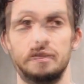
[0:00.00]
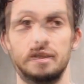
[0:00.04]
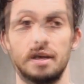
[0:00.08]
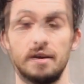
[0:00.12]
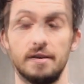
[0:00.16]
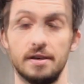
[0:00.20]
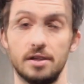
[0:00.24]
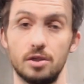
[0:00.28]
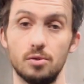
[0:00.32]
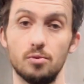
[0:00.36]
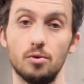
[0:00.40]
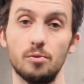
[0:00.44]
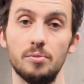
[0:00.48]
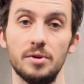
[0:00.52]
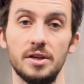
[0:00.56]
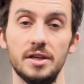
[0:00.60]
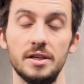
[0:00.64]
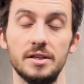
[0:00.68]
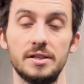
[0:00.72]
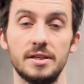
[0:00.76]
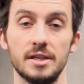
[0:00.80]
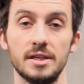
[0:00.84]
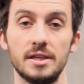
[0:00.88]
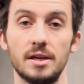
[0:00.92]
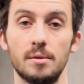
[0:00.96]
Travail de
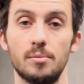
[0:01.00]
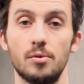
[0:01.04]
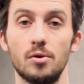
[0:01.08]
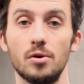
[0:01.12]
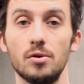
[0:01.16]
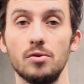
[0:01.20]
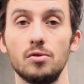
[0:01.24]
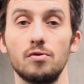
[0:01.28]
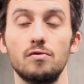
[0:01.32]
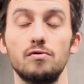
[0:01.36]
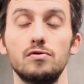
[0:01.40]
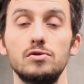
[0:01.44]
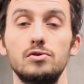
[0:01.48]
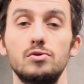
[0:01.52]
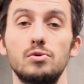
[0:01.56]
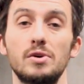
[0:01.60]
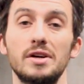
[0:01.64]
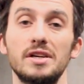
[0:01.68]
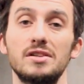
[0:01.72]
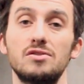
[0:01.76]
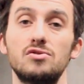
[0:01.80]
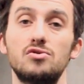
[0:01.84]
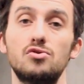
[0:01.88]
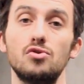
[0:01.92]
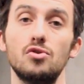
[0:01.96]
mobilité d'abord, donc vous
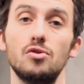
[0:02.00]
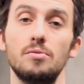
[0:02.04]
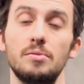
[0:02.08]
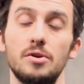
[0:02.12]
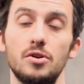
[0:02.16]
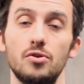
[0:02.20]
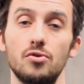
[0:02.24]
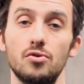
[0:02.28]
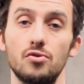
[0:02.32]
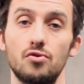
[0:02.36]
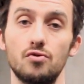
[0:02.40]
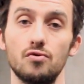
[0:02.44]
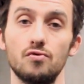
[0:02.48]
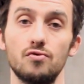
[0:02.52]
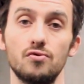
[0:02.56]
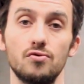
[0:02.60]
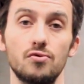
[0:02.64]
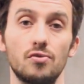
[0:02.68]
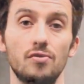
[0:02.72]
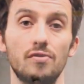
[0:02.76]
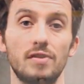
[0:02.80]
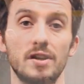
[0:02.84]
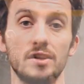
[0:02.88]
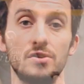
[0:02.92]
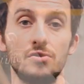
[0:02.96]
aurez deux minutes où vous
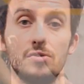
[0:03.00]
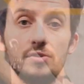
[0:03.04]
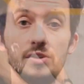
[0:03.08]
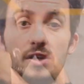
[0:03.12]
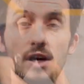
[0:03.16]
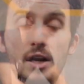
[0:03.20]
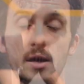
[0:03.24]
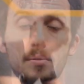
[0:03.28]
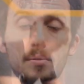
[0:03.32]
devrez tenir